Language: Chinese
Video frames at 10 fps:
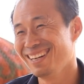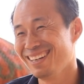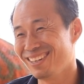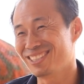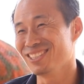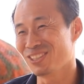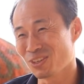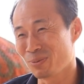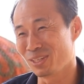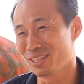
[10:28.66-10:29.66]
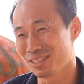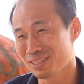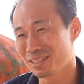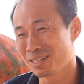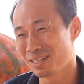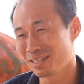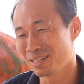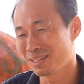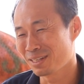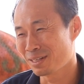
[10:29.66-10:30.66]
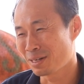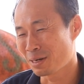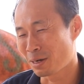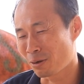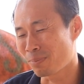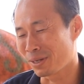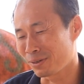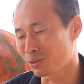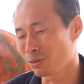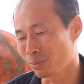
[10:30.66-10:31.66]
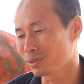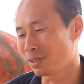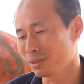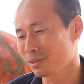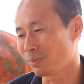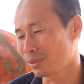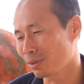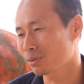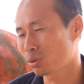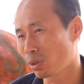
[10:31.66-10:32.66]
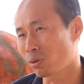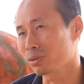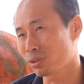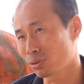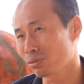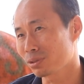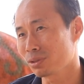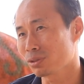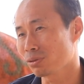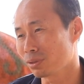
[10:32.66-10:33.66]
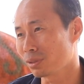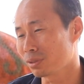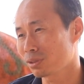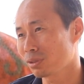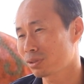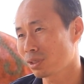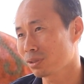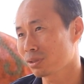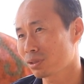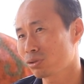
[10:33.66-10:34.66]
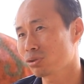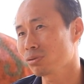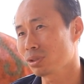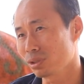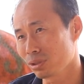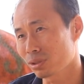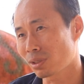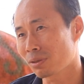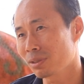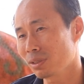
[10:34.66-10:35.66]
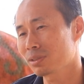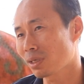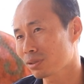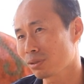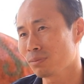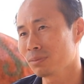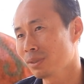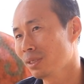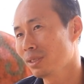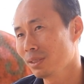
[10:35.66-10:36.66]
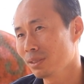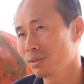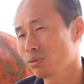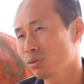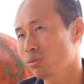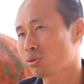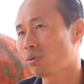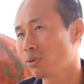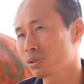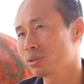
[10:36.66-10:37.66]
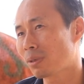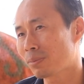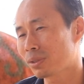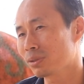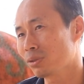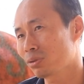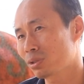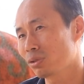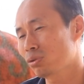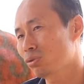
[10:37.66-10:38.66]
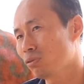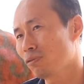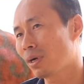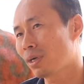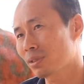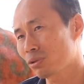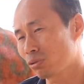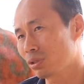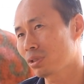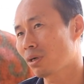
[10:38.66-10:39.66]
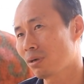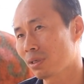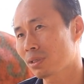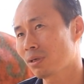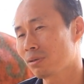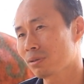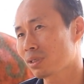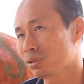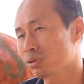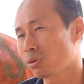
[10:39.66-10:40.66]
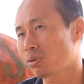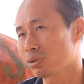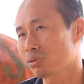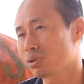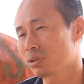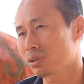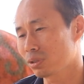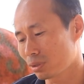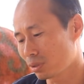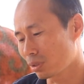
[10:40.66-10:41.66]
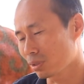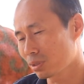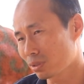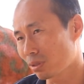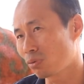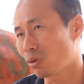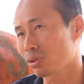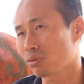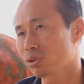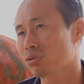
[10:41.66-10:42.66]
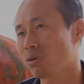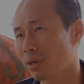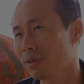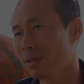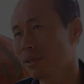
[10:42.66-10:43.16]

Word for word: 年轻人都是我们的老板啊，所以我们要推广这个东西，所以也是借着社区重点营造这样的互动模式，慢慢的由社区出发到学校啊，到开始推广这个生活化的东西出来。